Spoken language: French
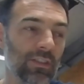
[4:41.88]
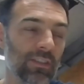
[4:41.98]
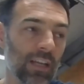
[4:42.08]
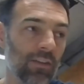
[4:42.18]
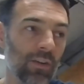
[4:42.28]

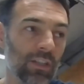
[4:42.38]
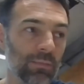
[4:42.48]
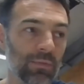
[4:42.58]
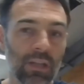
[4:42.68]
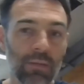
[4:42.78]
ça
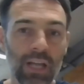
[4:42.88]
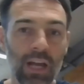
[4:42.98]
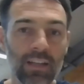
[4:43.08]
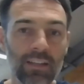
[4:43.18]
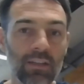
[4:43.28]
correspondait
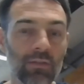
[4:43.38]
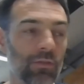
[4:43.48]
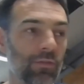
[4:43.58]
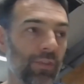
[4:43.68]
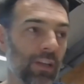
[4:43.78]
bien à l'idée
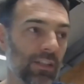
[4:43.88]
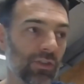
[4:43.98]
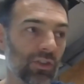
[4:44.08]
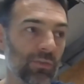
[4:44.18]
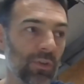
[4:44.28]
de faire des
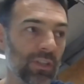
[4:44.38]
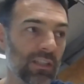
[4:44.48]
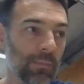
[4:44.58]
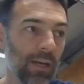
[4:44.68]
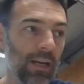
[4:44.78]
changements
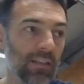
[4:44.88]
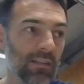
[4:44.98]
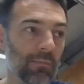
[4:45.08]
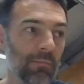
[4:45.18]
d'espace,